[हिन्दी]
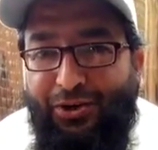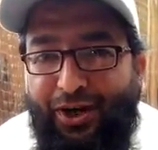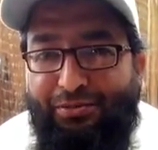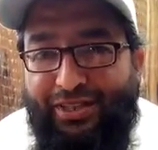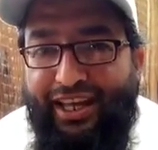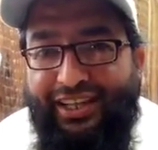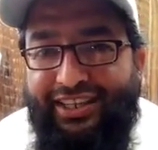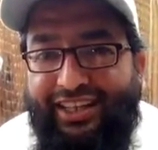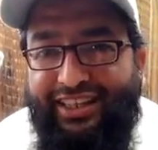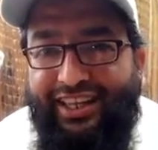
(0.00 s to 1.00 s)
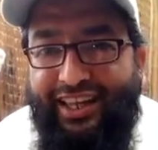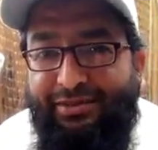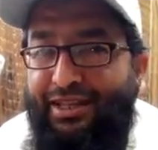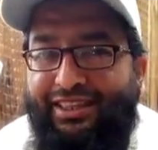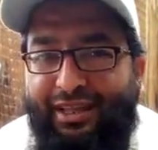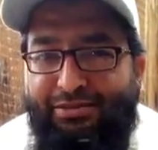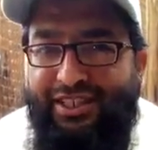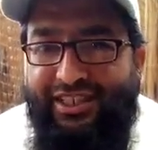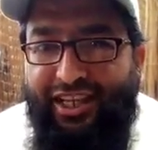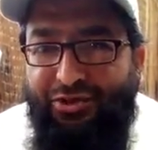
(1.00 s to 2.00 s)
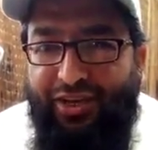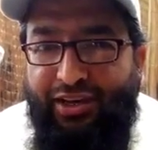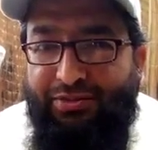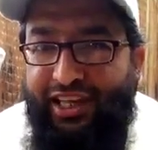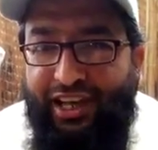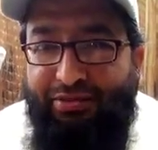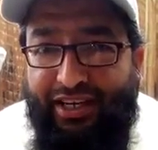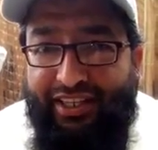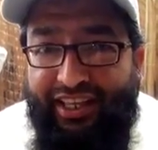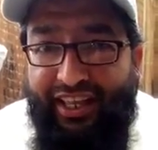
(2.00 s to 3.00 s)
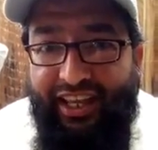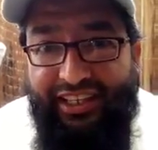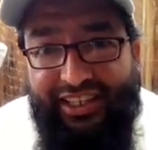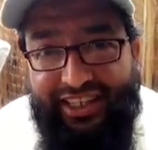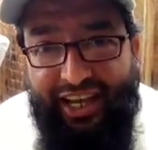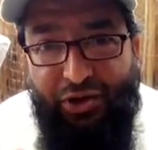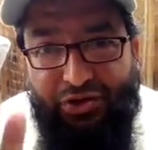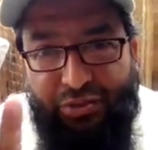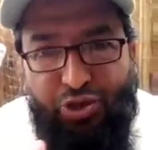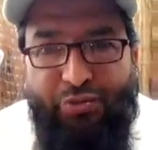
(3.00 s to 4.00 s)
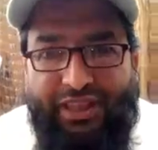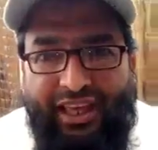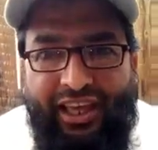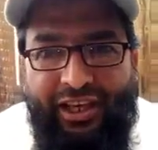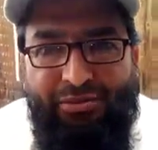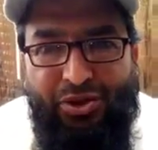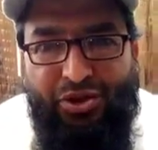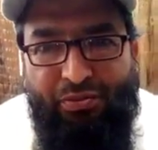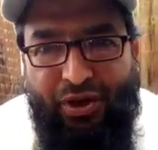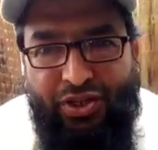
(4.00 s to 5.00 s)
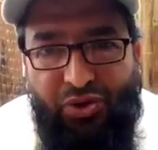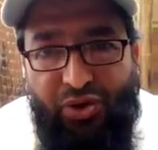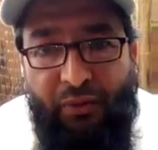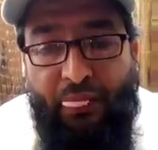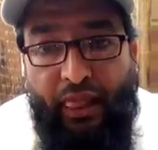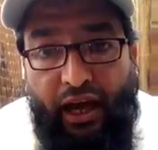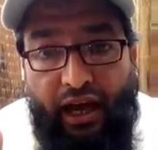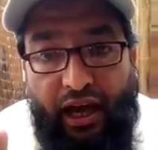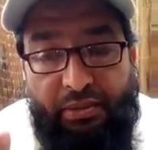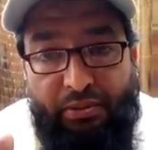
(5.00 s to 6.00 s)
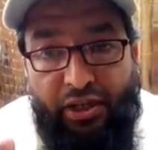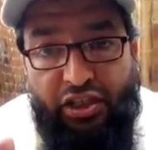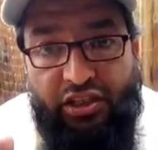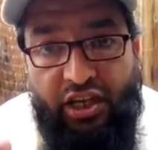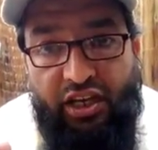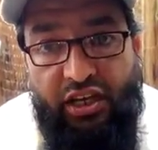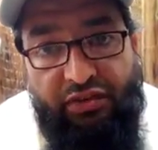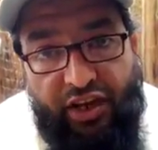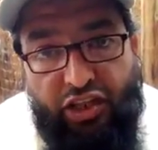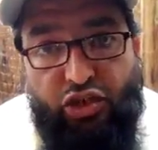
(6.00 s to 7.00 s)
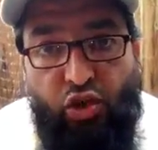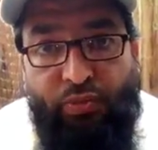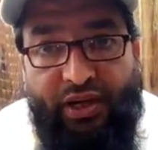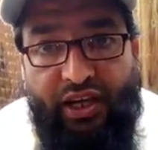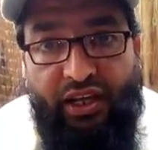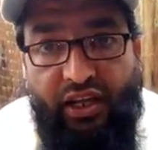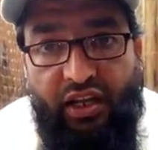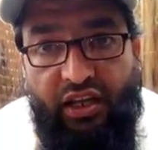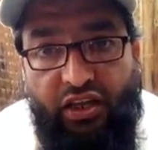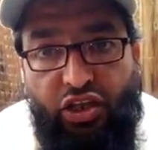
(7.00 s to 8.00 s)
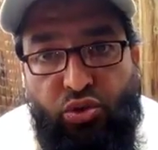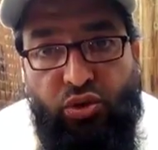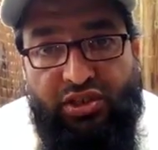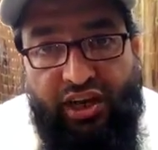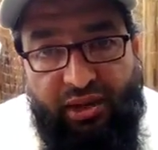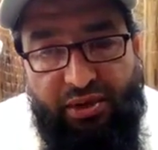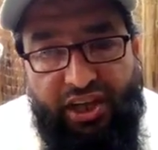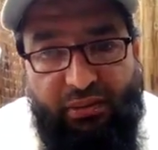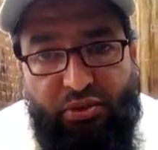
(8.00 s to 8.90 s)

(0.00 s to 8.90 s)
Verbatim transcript: वो हम सारे जानते हैं कि हम कितनी मसीदियाँ जो है ना मसल्ले फाड़ते हैं ये सारा कुछ हमको पता है मोहतरम भाइयों आप इबादत करें इनफरादी तौर पर करें ये तो इस्लाम ने